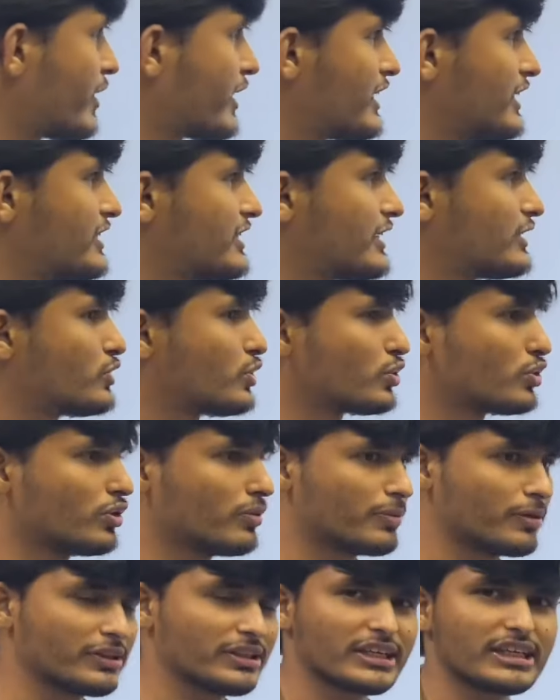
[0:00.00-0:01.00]
প্র্যাকটিসের জন্য
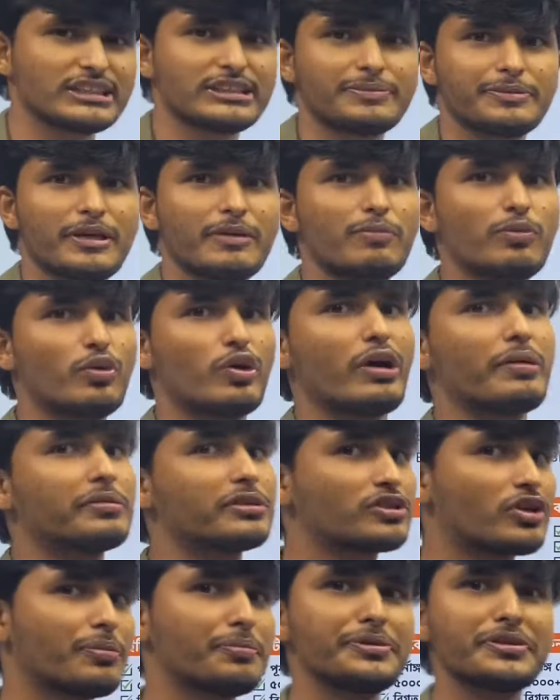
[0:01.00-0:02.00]
প্রত্যেকটা চ্যাপ্টারে বোর্ড এবং
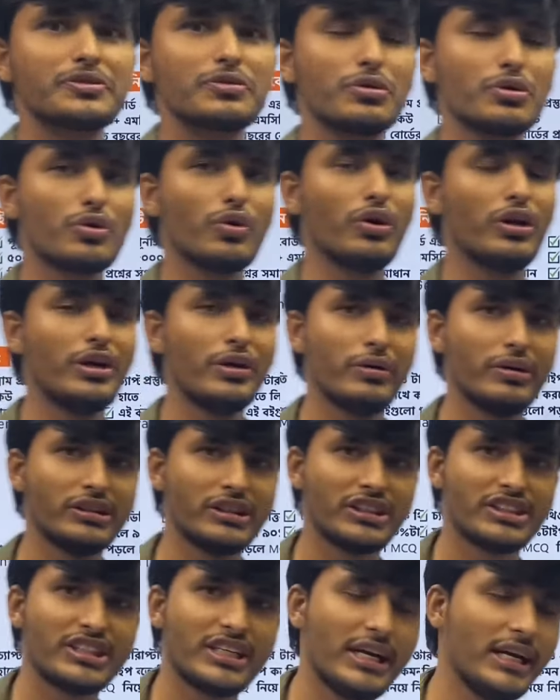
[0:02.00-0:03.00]
টপ স্কুল করলে হয়ে
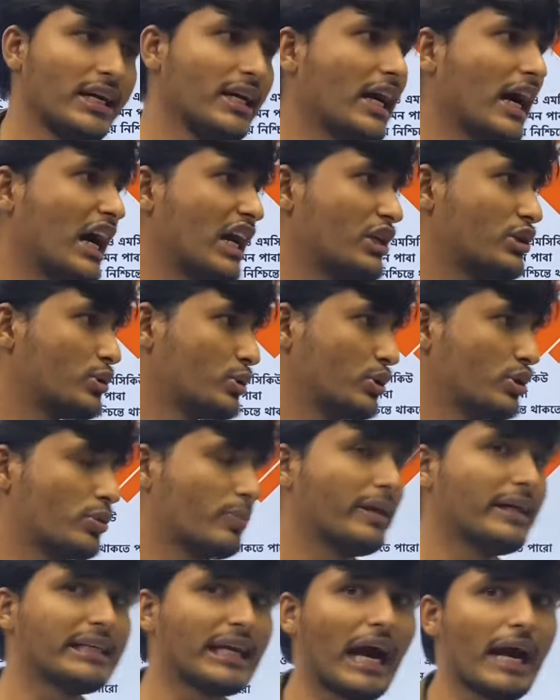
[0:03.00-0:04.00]
যাচ্ছে আর যদি
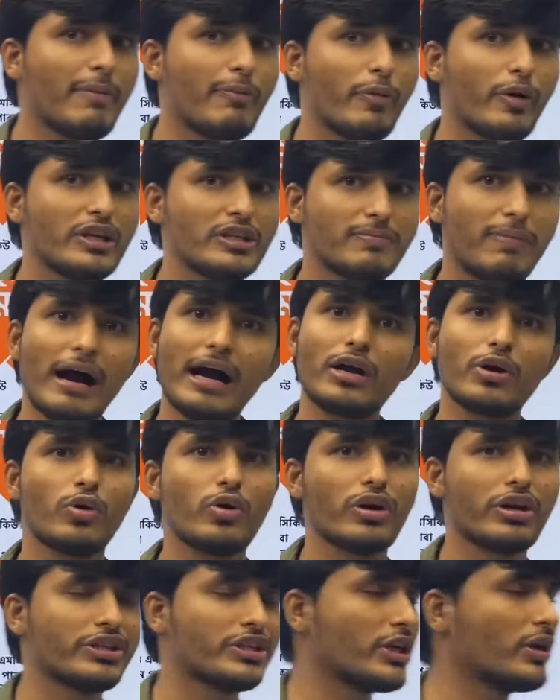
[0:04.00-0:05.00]
তুমি টাইপ ওয়াইজ ভাগ
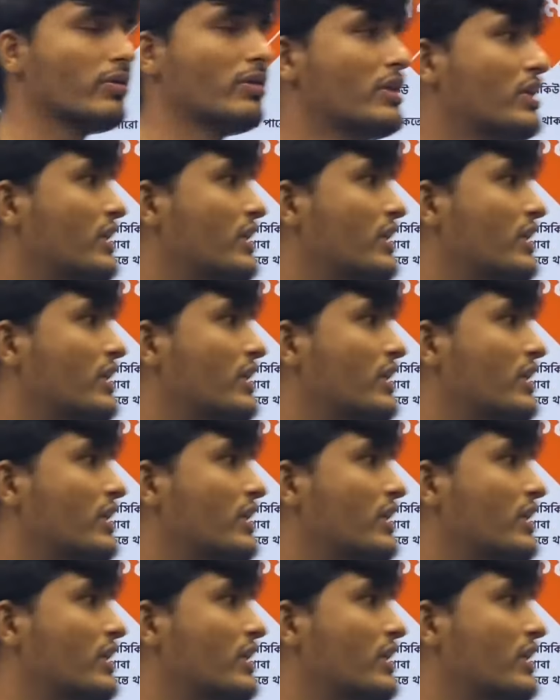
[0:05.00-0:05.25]
করা চাও